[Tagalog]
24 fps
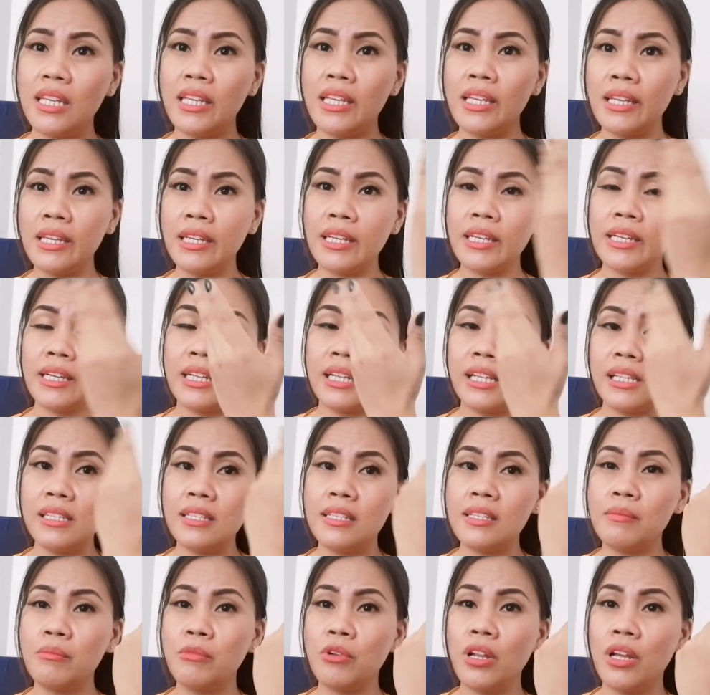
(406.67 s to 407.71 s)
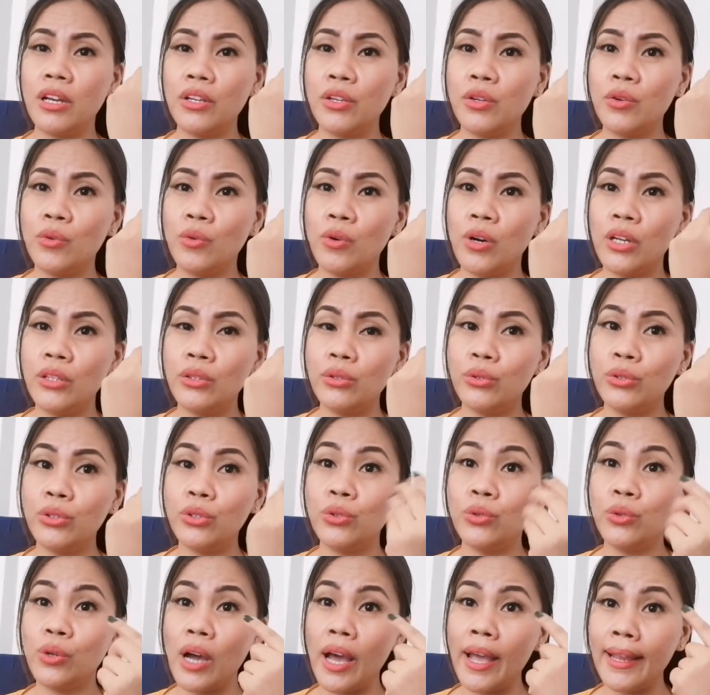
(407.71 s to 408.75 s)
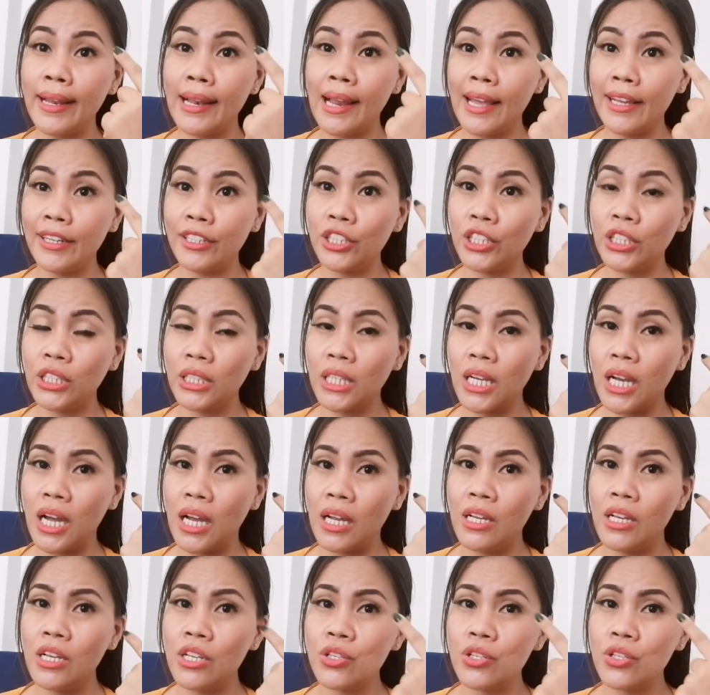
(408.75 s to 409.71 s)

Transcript: i-cleanse mo lang yung ano yung eyeliner niya.